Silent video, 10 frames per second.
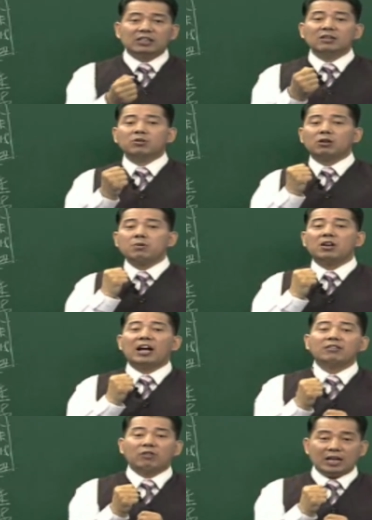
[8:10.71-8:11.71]
금으로
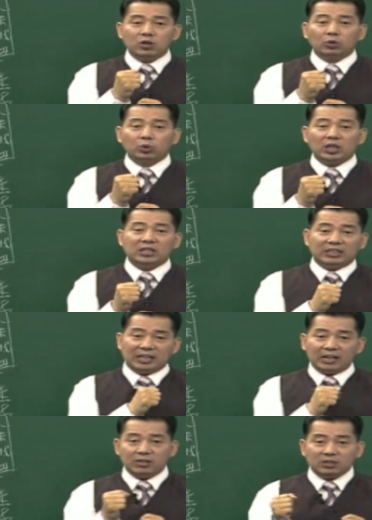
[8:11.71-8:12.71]
변하는 과정 속에서
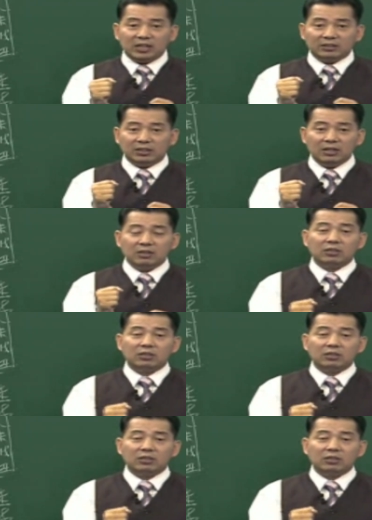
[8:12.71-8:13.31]
나타난 현상들